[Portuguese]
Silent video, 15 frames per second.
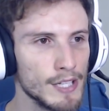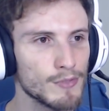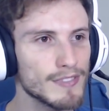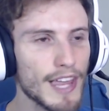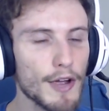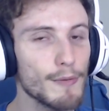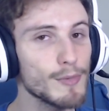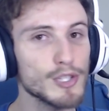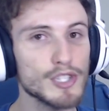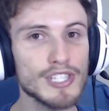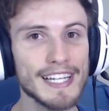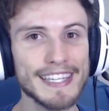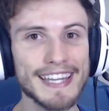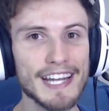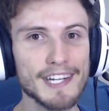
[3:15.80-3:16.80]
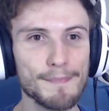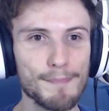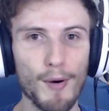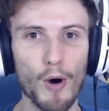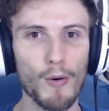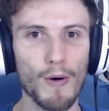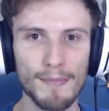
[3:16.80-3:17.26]
Não tem uma utilidade
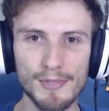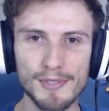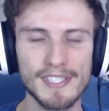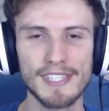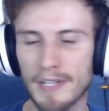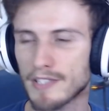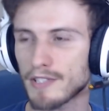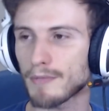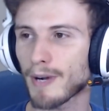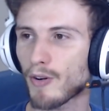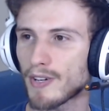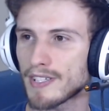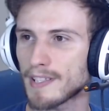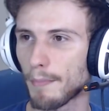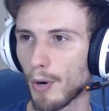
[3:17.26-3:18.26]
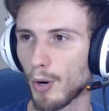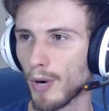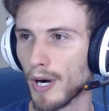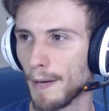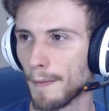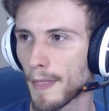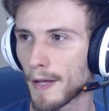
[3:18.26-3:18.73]
boa, mosquito. Pensa numa coisa
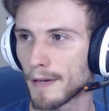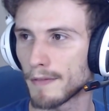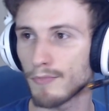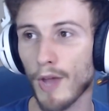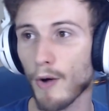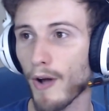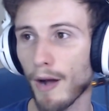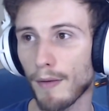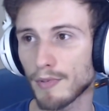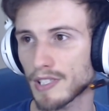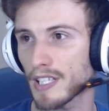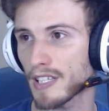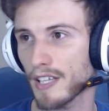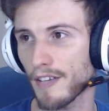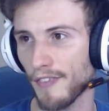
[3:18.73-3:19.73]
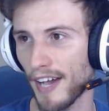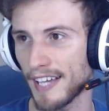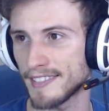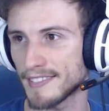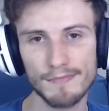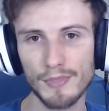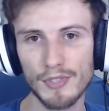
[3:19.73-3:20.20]
boa. Não é o mosquito que
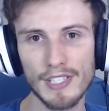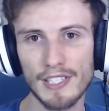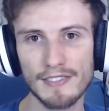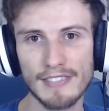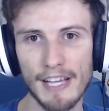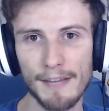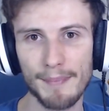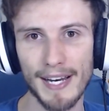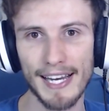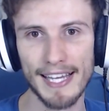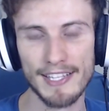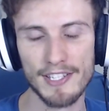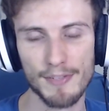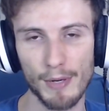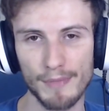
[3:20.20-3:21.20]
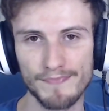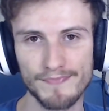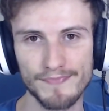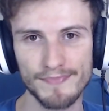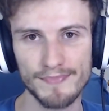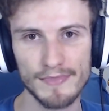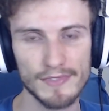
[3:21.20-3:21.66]
faz. O mosquito não serve pra nada de bom.
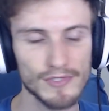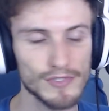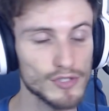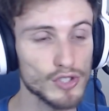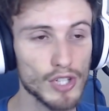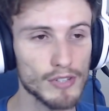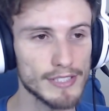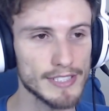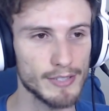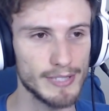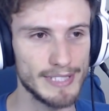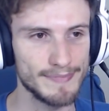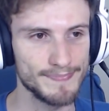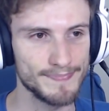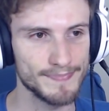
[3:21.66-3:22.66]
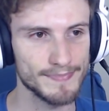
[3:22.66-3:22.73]
Só coisa ruim.